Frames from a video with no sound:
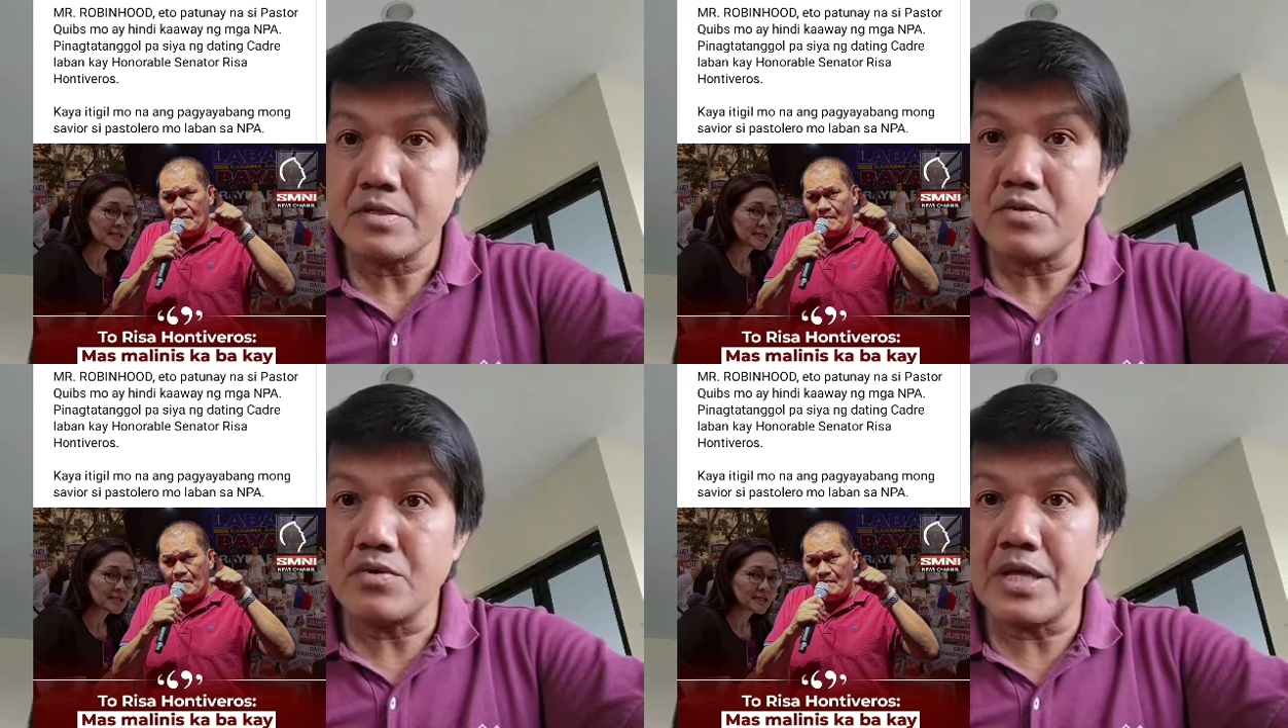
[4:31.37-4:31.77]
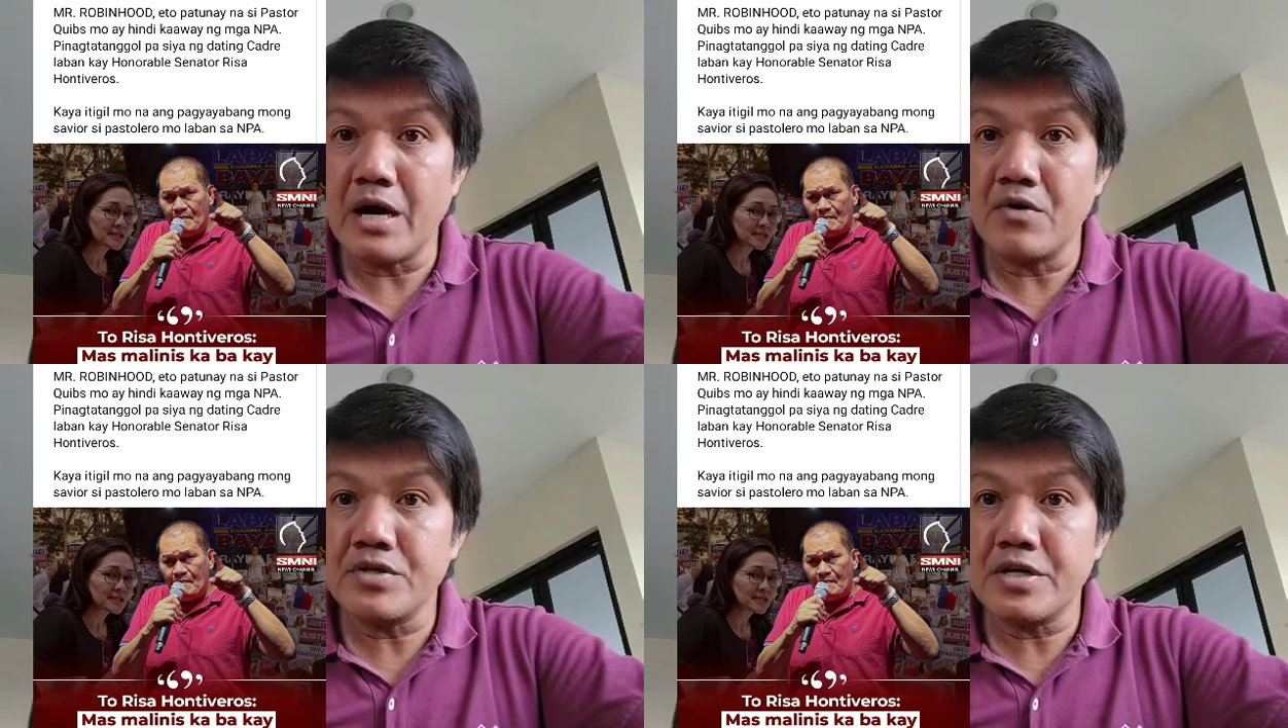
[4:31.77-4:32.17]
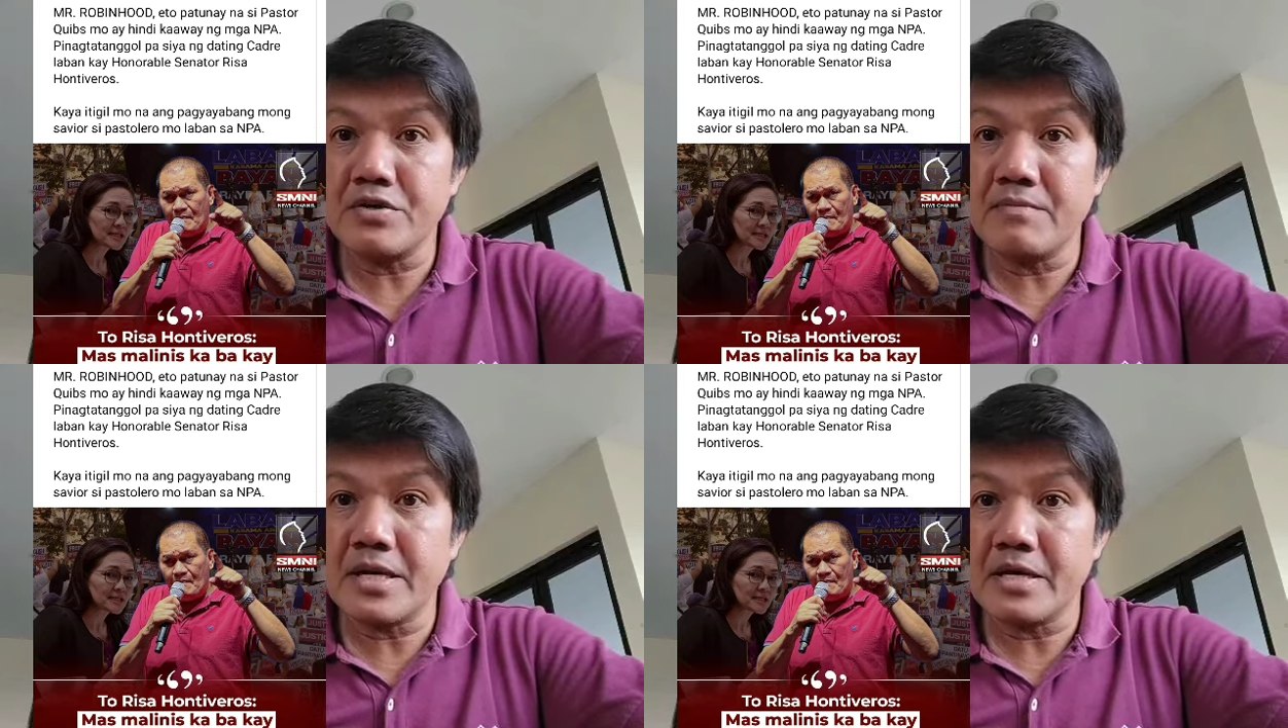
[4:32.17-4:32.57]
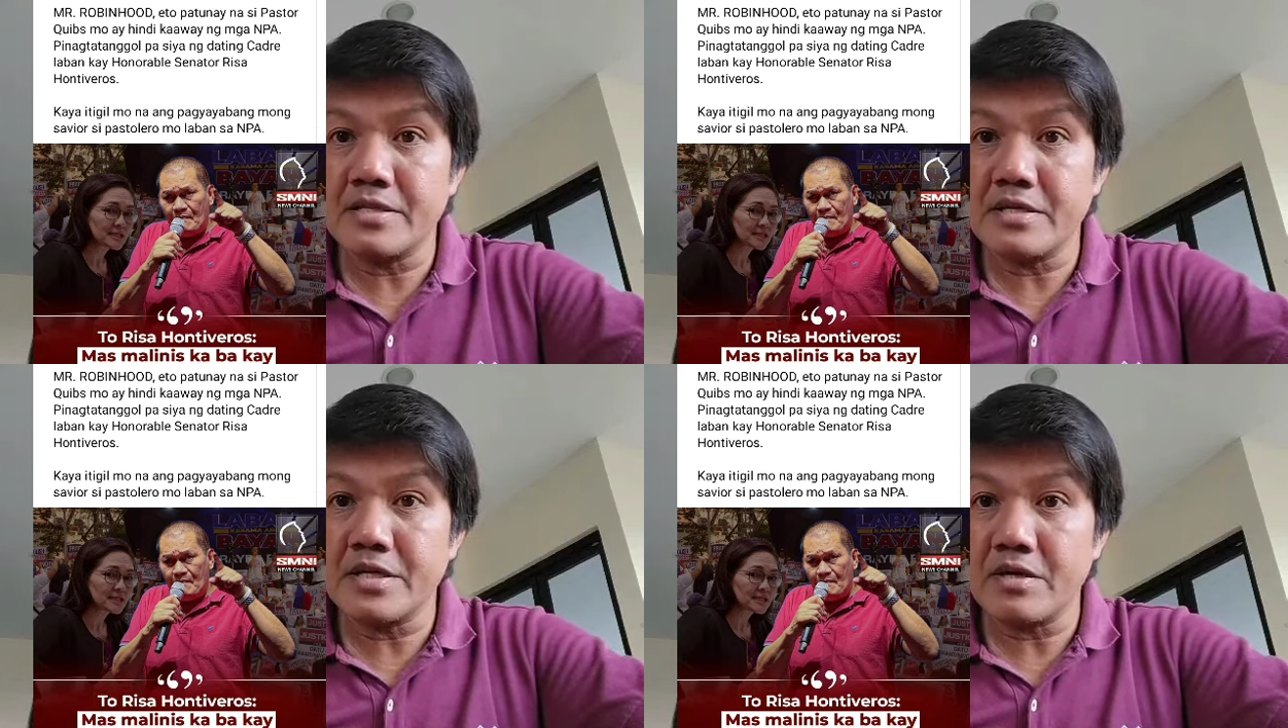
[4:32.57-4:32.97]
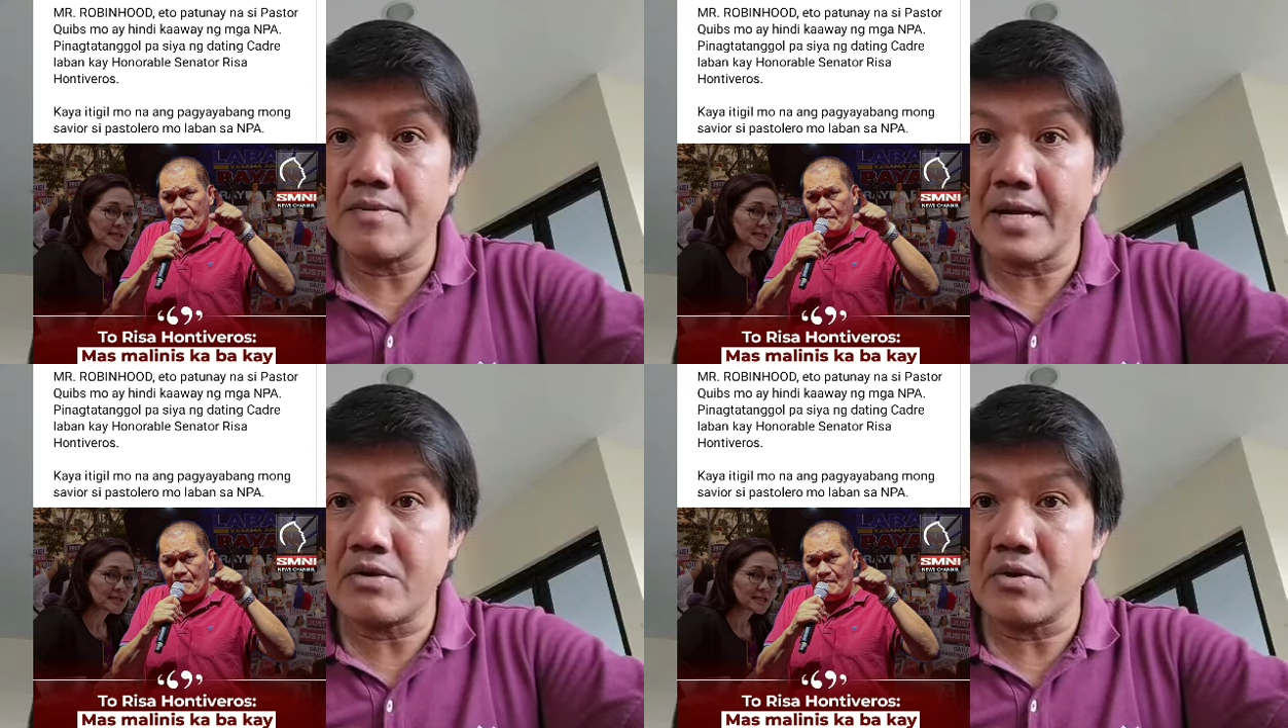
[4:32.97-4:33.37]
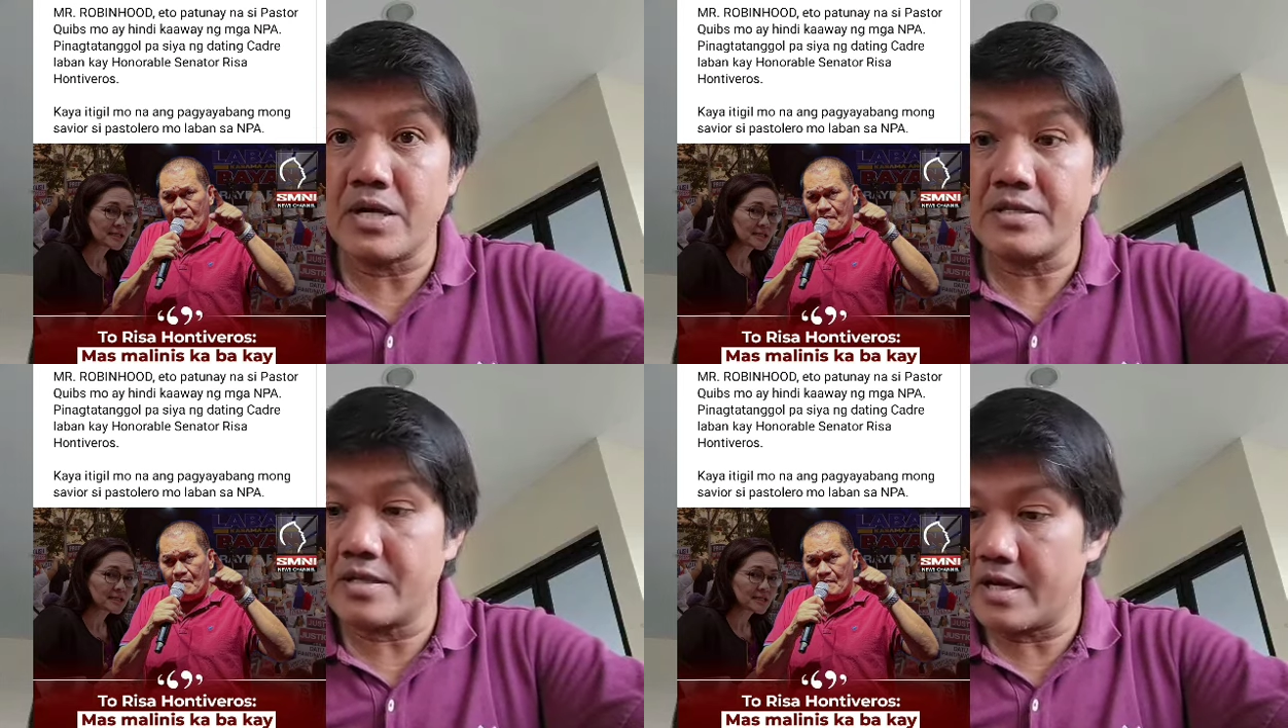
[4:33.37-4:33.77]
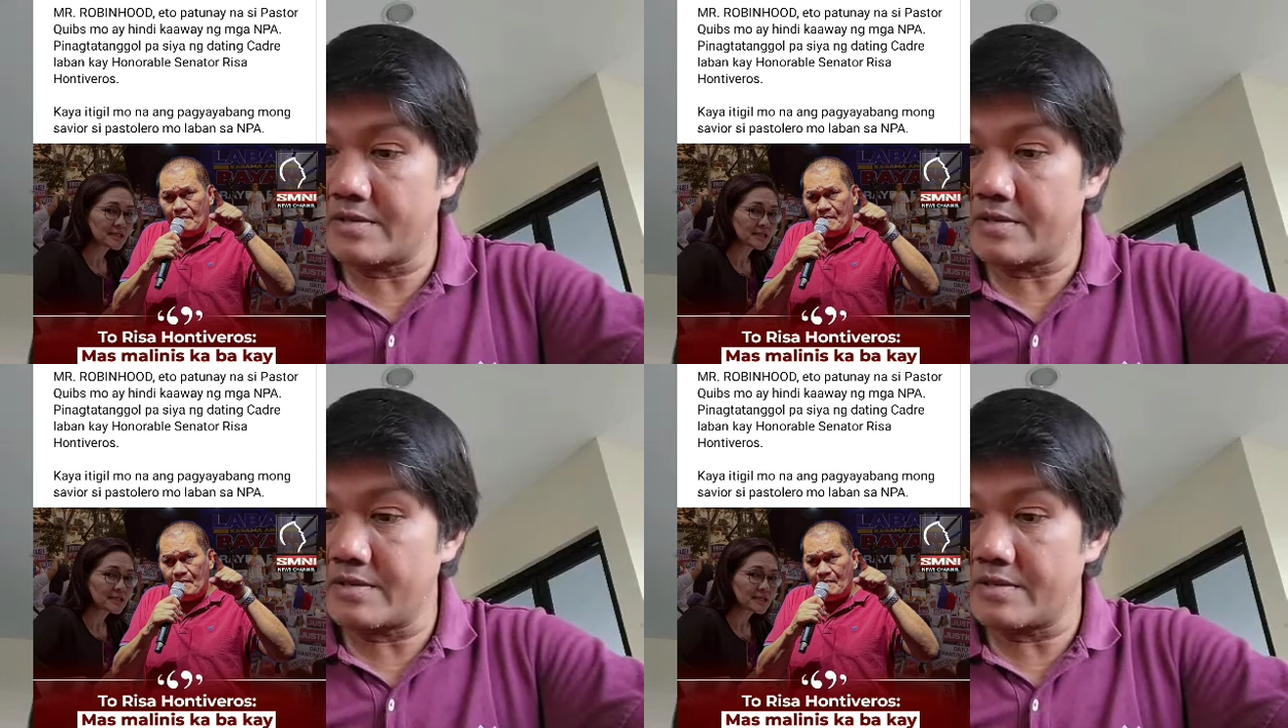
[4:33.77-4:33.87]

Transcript: kung nauna yung maganda niyang record